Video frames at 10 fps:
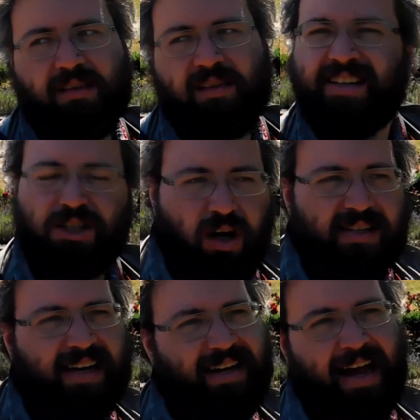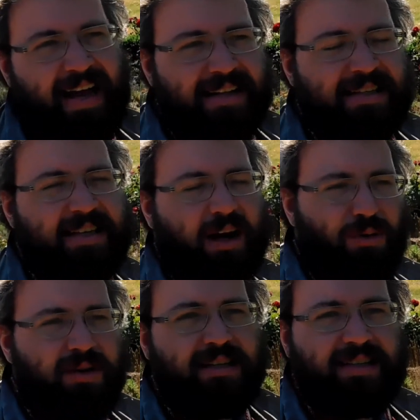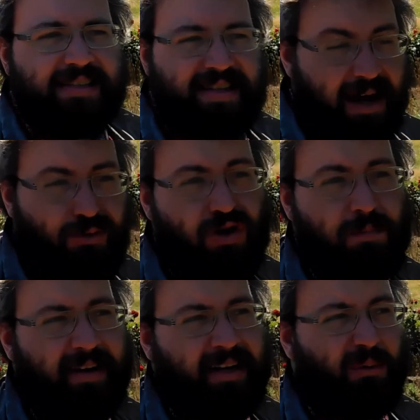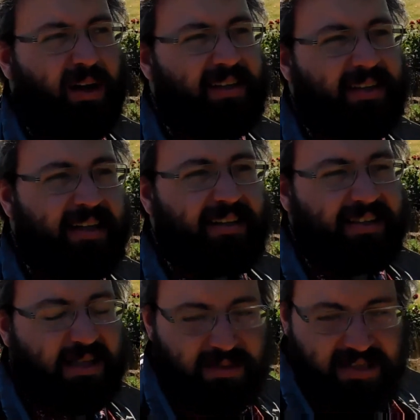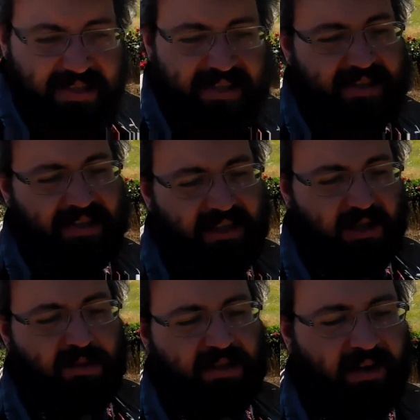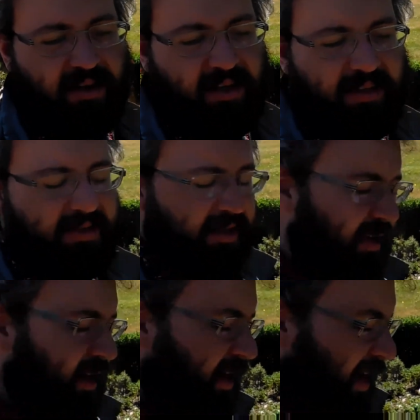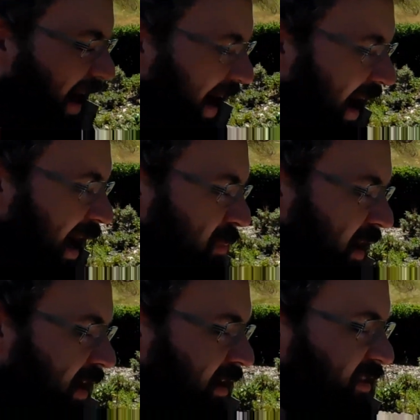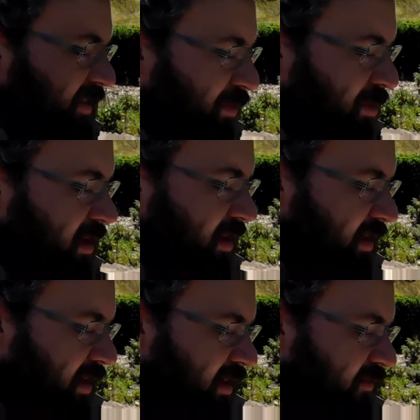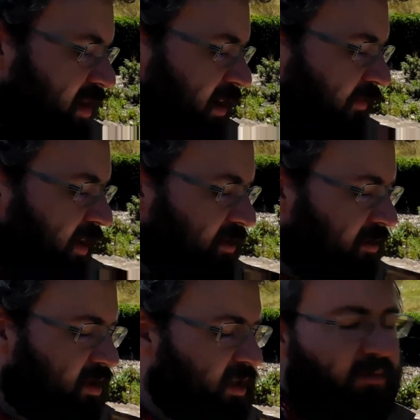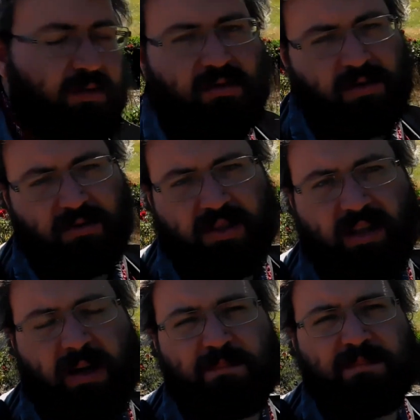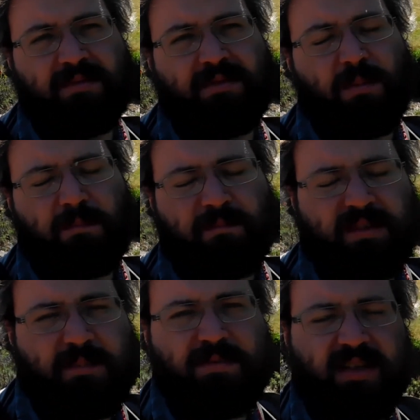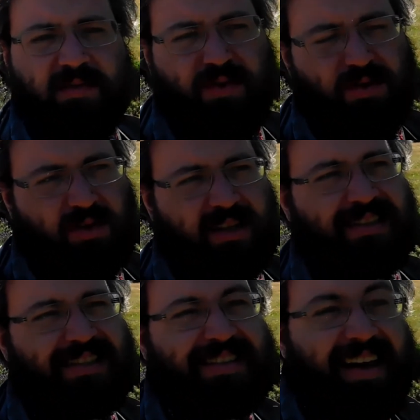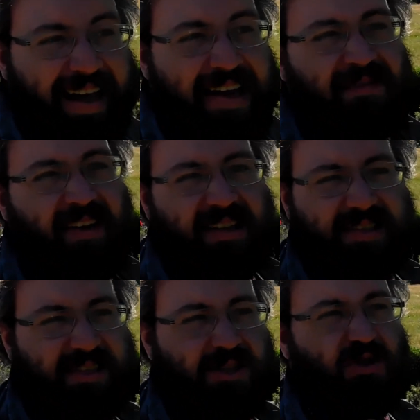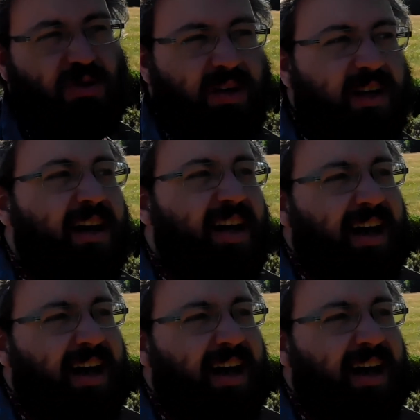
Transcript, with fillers: Das Schloss hat eigentlich die Jahrhunderte sehr gut überdauert, deshalb ist es ja so besonders. Aber es wurde von der französischen Revolutionstruppen 1794 teilweise zerstört,